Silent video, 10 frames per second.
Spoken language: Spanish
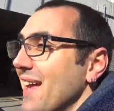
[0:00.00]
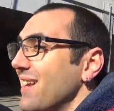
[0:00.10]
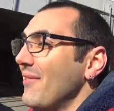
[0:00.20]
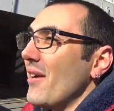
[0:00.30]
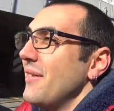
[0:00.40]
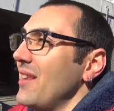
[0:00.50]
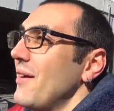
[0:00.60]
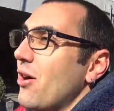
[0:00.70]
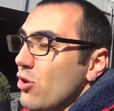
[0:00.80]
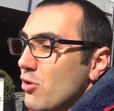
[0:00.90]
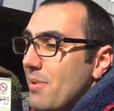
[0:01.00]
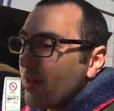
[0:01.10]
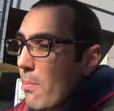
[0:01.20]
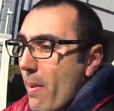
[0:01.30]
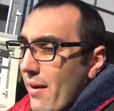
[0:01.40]
simplemente iban con su
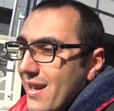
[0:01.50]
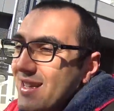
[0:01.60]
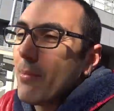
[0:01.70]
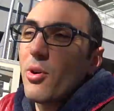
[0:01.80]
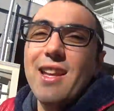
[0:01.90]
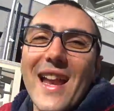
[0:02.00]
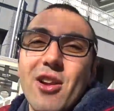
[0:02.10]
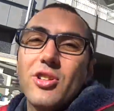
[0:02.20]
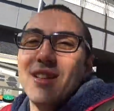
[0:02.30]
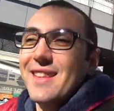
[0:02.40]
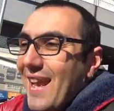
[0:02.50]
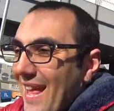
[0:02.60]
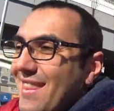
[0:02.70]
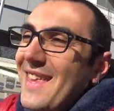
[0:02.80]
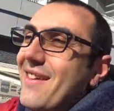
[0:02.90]
plato pan y se ponían los
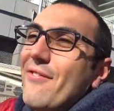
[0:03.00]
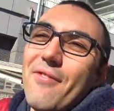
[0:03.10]
delante,